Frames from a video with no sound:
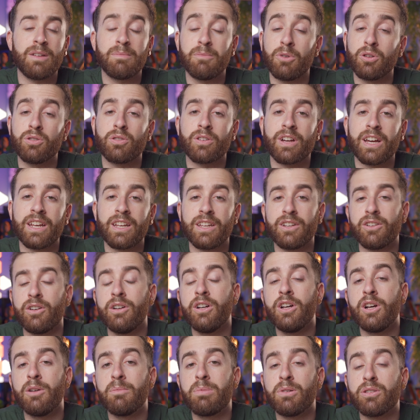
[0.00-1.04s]
molto carino,
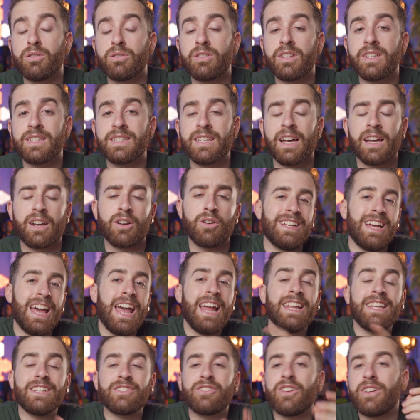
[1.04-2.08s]
potete utilizzarlo. E
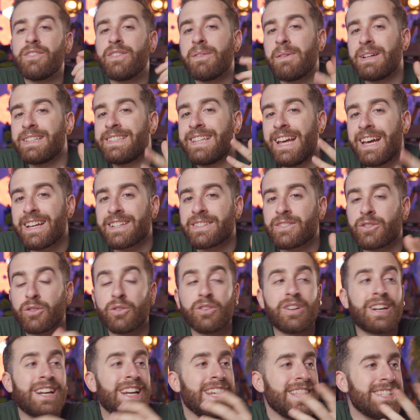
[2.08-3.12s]
adesso arriviamo al terzo,
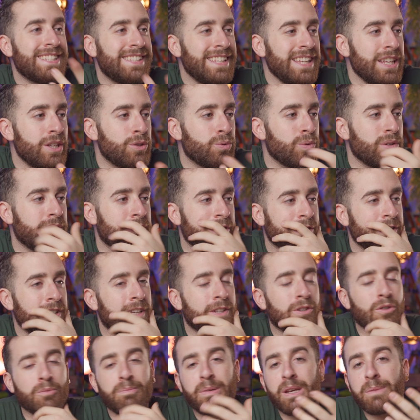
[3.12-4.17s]
residui vi ho
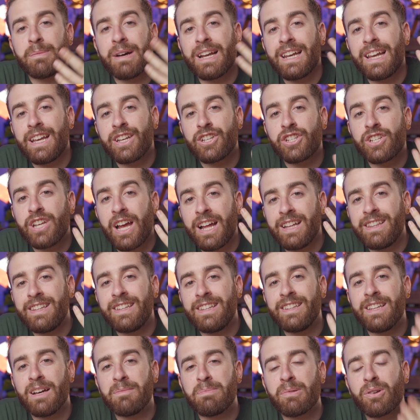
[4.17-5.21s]
detto prima, lasciati
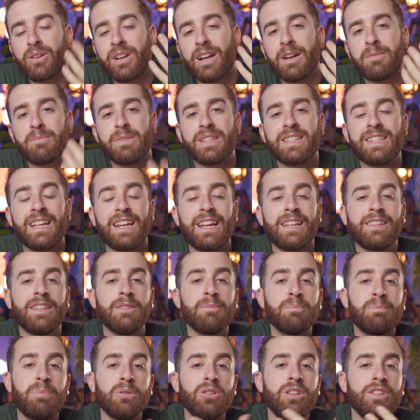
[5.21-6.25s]
da programmi installati.
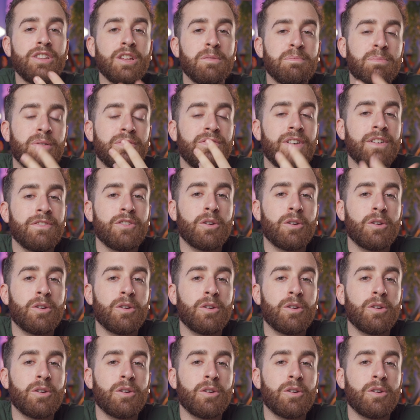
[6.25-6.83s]
Un po' di tempo fa vi